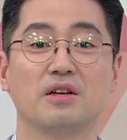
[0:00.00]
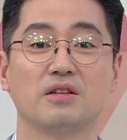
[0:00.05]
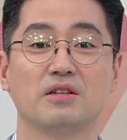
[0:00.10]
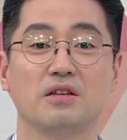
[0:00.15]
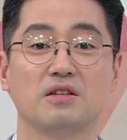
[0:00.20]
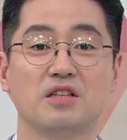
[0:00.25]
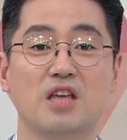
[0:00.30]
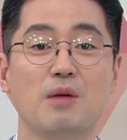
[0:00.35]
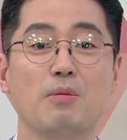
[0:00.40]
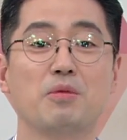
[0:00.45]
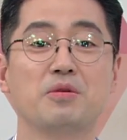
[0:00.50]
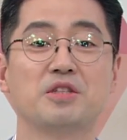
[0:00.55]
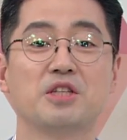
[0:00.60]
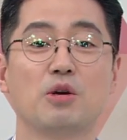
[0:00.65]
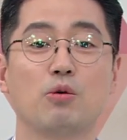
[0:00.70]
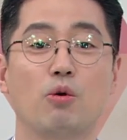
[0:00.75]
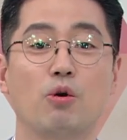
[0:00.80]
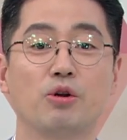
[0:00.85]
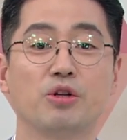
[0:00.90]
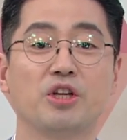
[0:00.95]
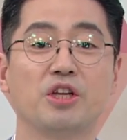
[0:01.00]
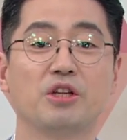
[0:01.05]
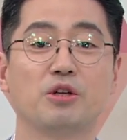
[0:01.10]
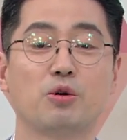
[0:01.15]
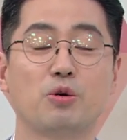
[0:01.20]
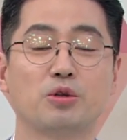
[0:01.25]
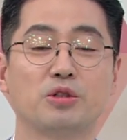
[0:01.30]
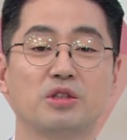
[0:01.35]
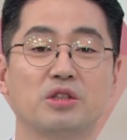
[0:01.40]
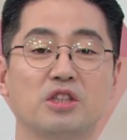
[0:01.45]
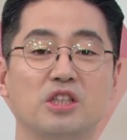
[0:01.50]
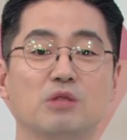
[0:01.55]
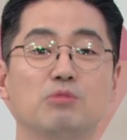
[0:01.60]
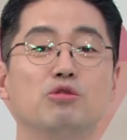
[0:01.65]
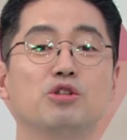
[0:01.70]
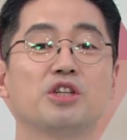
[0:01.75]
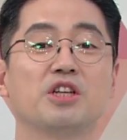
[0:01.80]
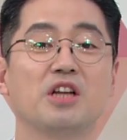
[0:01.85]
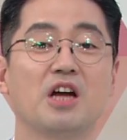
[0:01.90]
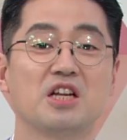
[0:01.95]
이제 세 번째 원인으로는
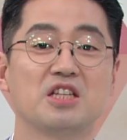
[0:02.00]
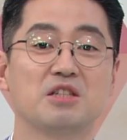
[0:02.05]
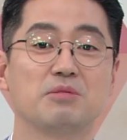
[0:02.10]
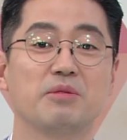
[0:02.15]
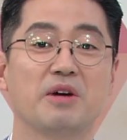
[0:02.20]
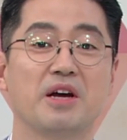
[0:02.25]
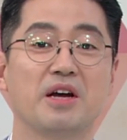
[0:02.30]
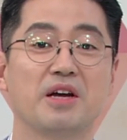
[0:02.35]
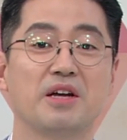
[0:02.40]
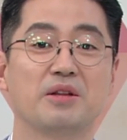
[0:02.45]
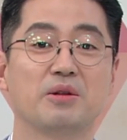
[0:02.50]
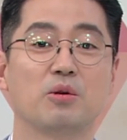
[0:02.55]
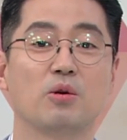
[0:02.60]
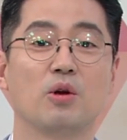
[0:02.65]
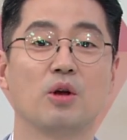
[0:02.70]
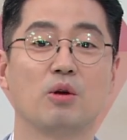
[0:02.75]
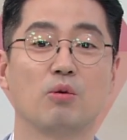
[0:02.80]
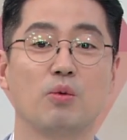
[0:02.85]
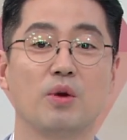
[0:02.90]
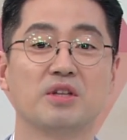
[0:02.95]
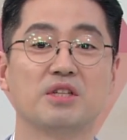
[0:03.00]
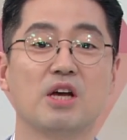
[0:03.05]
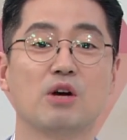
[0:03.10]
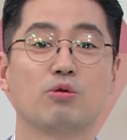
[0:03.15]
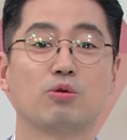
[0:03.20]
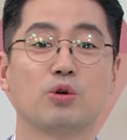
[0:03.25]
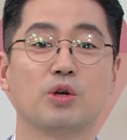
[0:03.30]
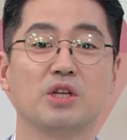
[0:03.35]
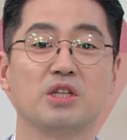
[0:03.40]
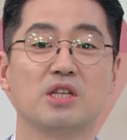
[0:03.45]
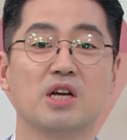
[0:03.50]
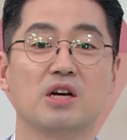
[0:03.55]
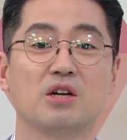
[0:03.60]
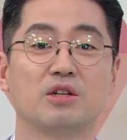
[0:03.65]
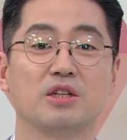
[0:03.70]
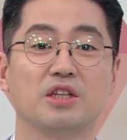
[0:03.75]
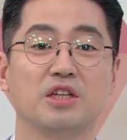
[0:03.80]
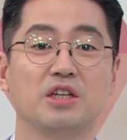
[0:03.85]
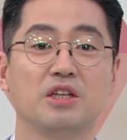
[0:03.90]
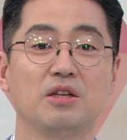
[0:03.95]
드물긴 하지만 외상으로
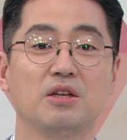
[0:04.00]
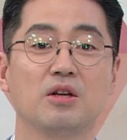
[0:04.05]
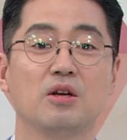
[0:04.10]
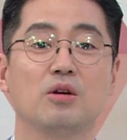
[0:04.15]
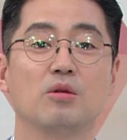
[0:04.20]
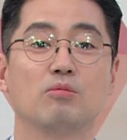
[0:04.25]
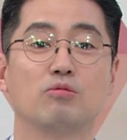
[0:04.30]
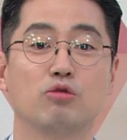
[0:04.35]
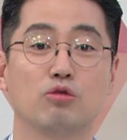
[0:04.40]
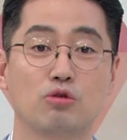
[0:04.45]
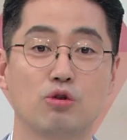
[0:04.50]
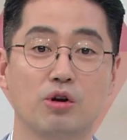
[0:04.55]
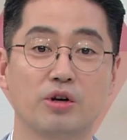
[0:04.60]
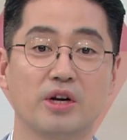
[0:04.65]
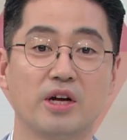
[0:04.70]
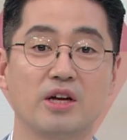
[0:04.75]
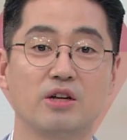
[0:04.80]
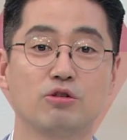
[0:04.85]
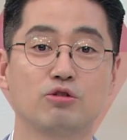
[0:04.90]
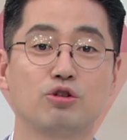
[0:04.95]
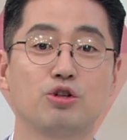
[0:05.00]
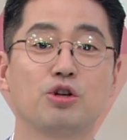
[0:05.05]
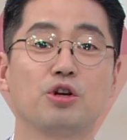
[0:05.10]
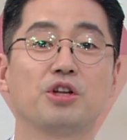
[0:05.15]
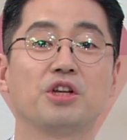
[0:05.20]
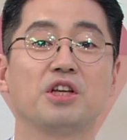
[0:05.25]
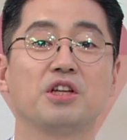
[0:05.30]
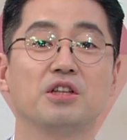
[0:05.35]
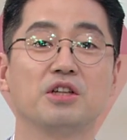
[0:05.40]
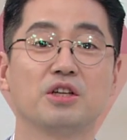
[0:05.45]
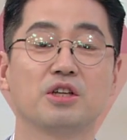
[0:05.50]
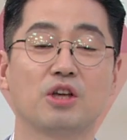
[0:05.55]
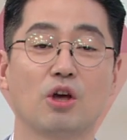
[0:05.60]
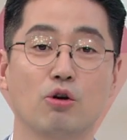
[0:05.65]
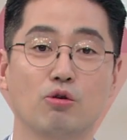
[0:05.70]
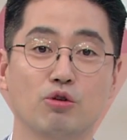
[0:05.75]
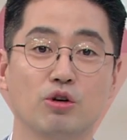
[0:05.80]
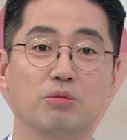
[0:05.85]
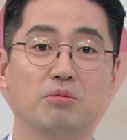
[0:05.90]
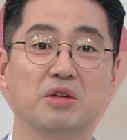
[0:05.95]
이상근이 붓거나 출혈이 있는
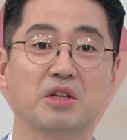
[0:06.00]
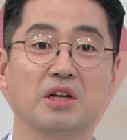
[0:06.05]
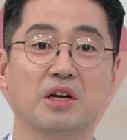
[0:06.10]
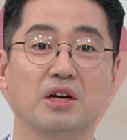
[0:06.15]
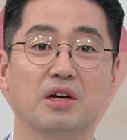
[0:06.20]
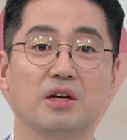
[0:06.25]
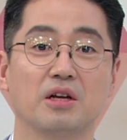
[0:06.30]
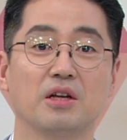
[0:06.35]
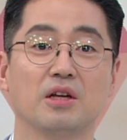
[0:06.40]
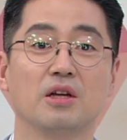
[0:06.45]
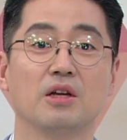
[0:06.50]
경우입니다.